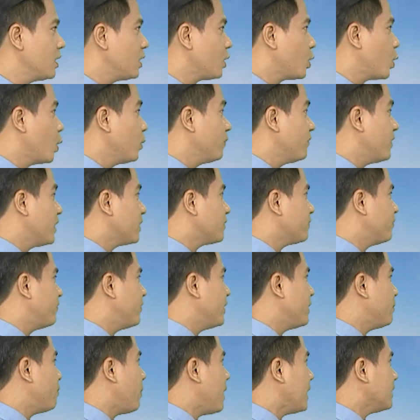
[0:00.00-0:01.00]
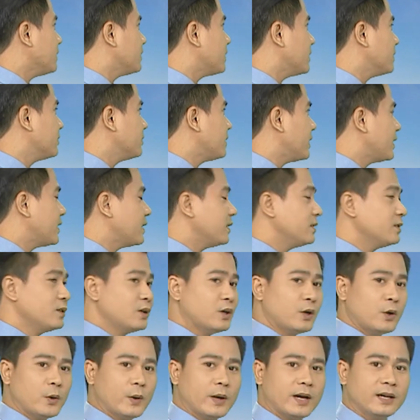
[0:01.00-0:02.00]
Khu vực phía Bắc tỉnh Tây Ninh,
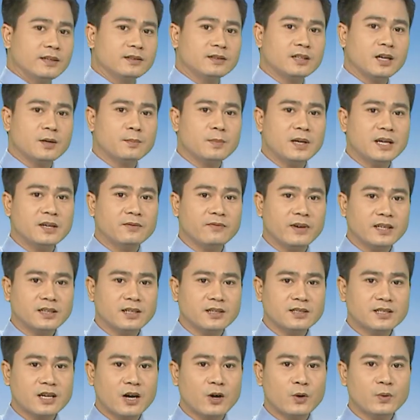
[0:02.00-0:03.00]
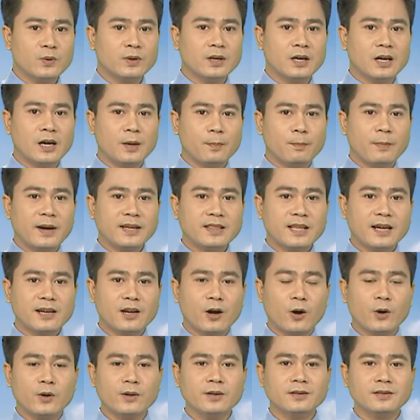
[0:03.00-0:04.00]
huyện Tân Biên và Tân Châu, mây thay
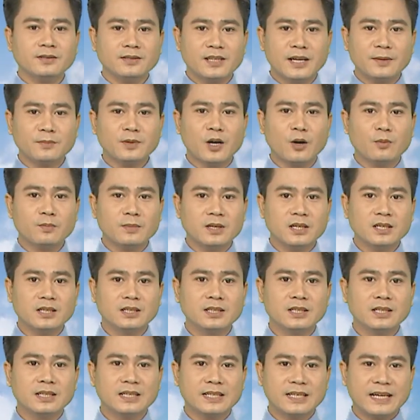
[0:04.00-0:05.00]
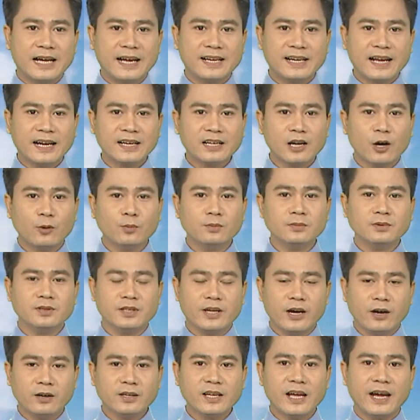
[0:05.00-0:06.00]
đổi, đêm không mưa, ngày nắng nóng,
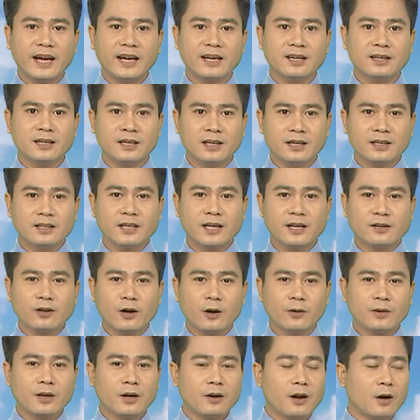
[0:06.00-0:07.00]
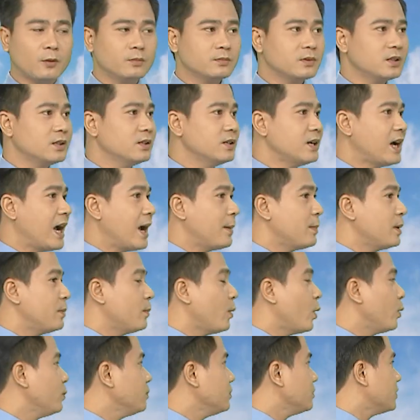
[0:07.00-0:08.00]
gió nhẹ, nhiệt độ dao động từ hai mươi
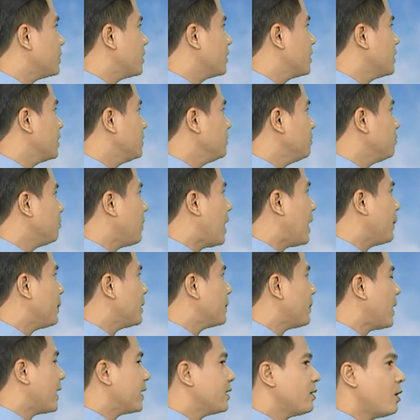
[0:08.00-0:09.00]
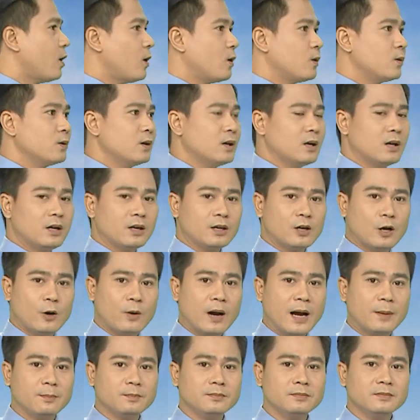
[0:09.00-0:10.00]
bốn cho đến ba mươi bảy độ, độ
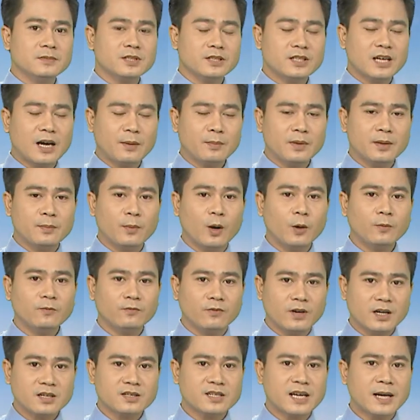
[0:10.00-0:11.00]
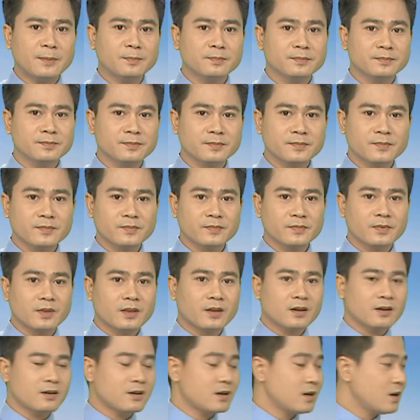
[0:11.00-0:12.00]
ẩm sáu mươi mốt phần trăm.
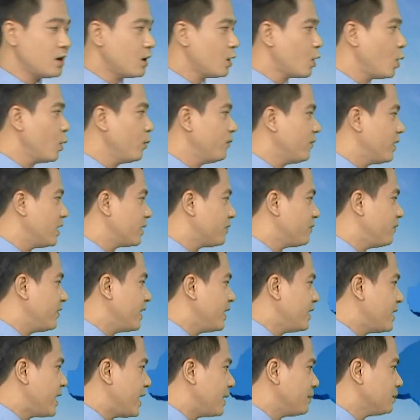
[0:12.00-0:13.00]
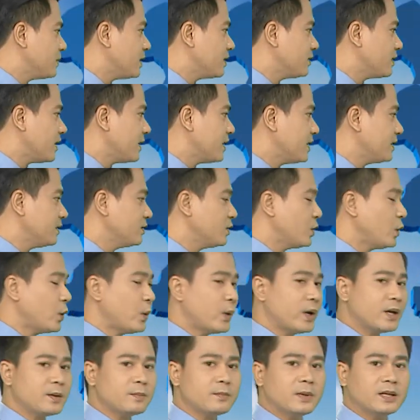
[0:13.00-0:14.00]
Khu vực phía Nam tỉnh Tây Ninh,
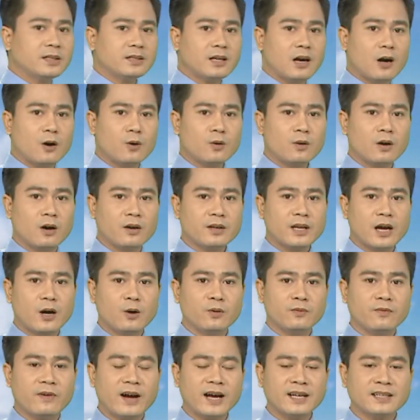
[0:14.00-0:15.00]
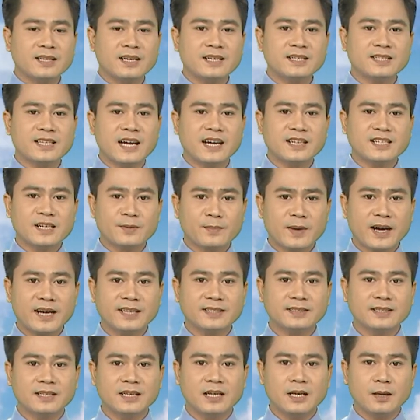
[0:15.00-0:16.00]
huyện Bến Cầu, Gò Dầu và thị xã Trảng Bàng,
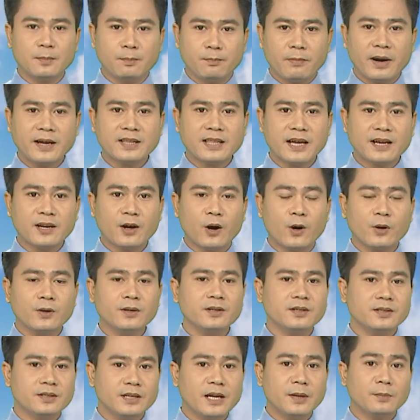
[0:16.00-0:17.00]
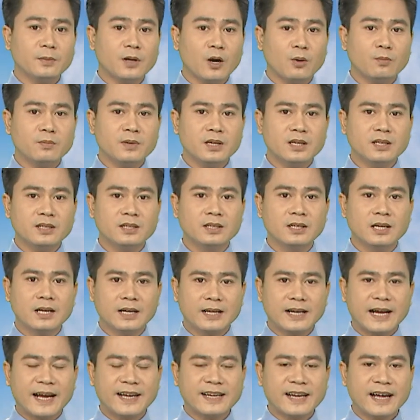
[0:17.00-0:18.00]
mây thay đổi, đêm không mưa,
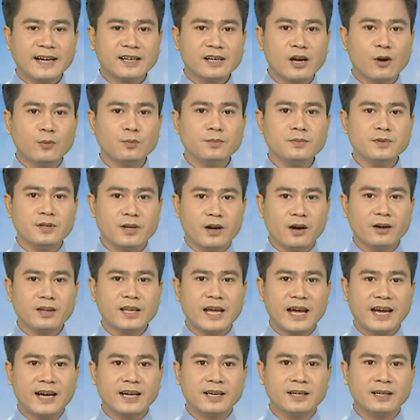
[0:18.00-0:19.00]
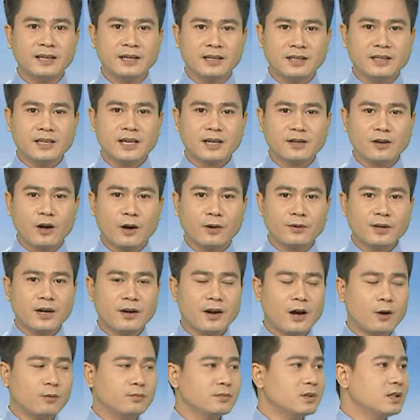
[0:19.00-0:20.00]
ngày nắng nóng, gió nhẹ, nhiệt độ dao
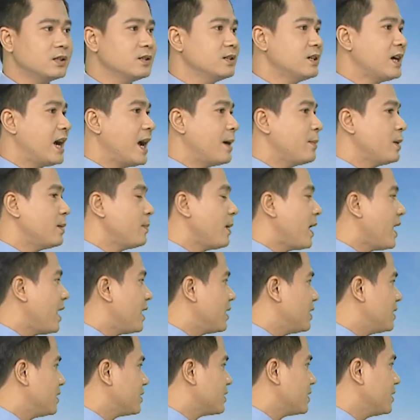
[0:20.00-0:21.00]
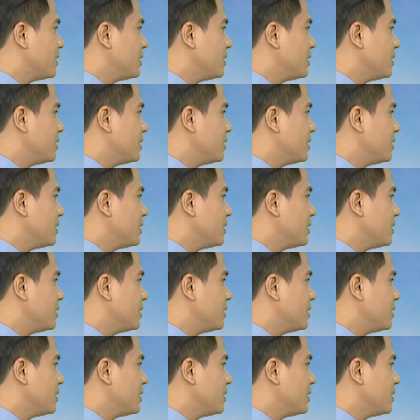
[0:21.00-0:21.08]
động từ hai mươi ba cho